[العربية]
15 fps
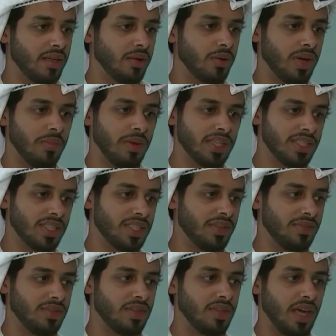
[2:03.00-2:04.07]
وانا ما
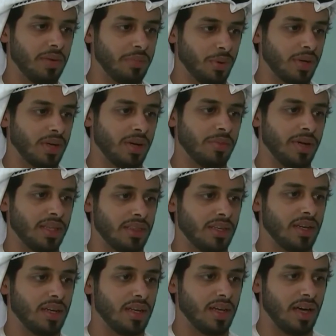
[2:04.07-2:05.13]
شفت اي بروجرام
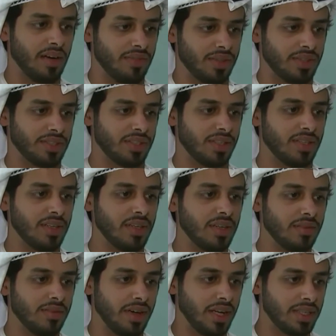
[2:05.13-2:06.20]
يعطينا هالفرصه
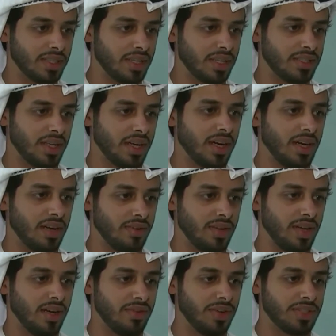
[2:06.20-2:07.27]
فانا اشكر على
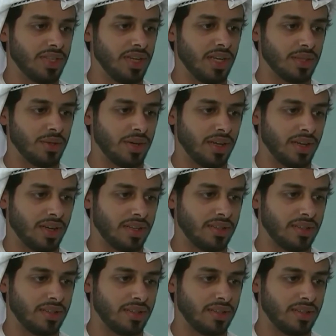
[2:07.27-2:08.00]
الفرصه اللي اعطونا اياها.